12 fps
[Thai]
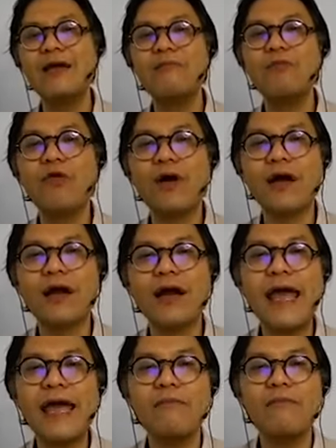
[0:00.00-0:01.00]
บวกเล
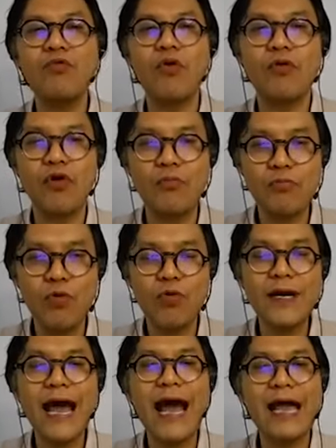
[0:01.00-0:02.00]
ขบวกลบคูณ
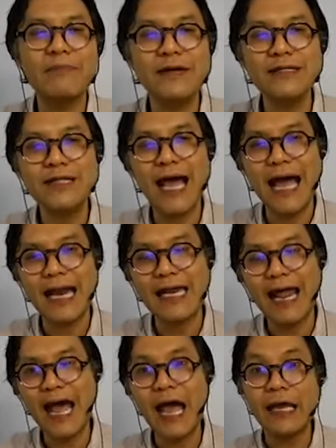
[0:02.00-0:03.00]
หารพื้นฐาน
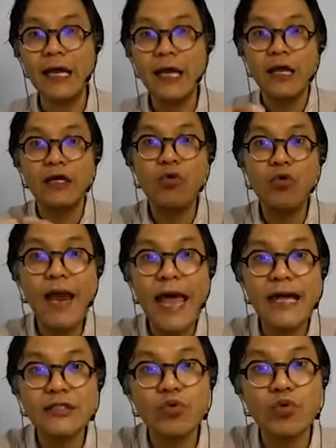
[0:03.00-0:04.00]
ได้ ดูแล
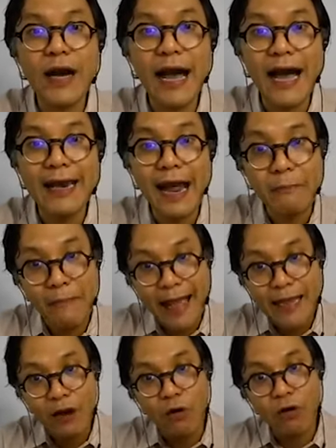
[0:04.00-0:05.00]
สุขอนามัย
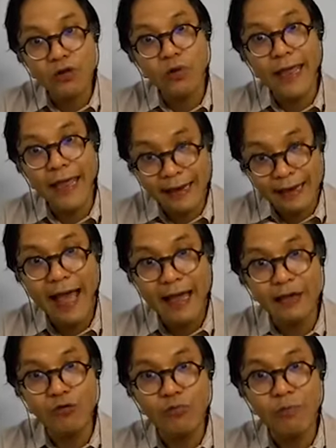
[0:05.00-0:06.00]
ของตัวเองได้
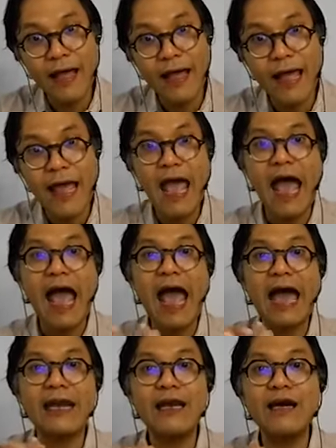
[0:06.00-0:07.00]
ถูกไหมอ่า
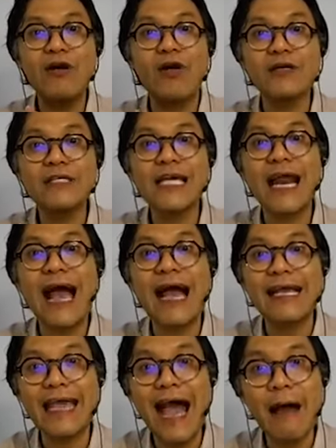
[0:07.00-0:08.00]
นเรื่องของฉลาก
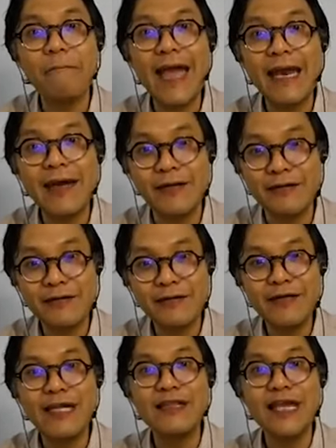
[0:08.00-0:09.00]
ยาเป็น
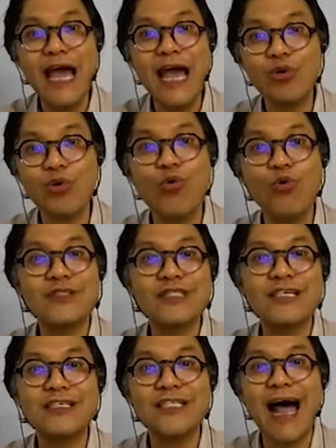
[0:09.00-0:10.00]
กินยาถูก
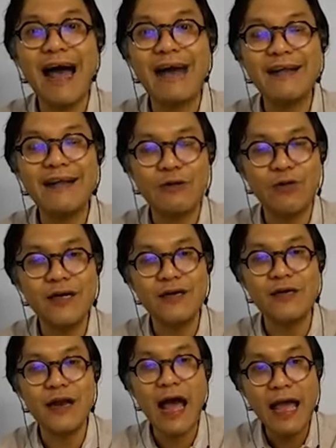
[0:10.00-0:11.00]
สื่อสารกับคนอื่
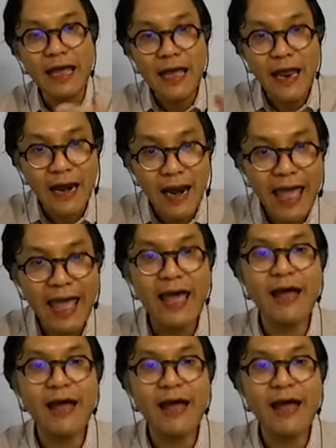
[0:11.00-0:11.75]
นได้ และ